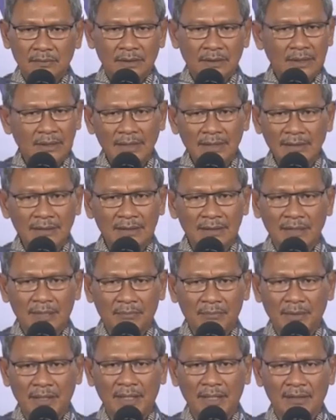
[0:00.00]
Kita
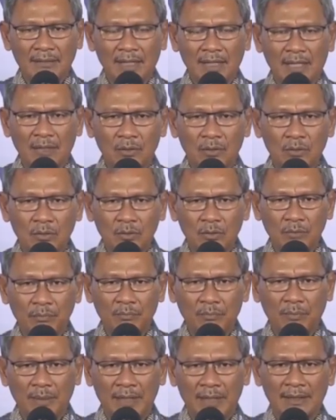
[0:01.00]
tidak pernah tahu
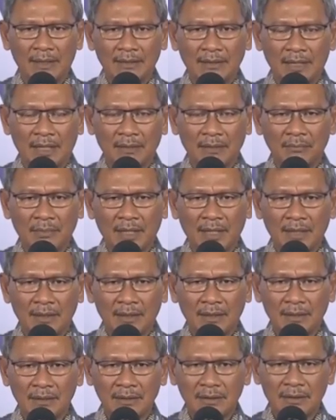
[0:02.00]
pada saat
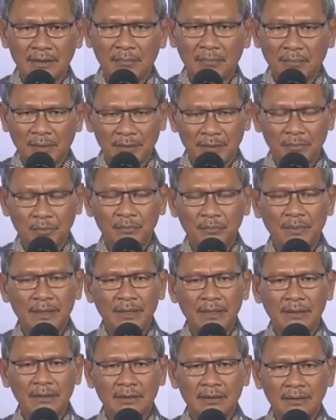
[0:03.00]
berada di tempat publik,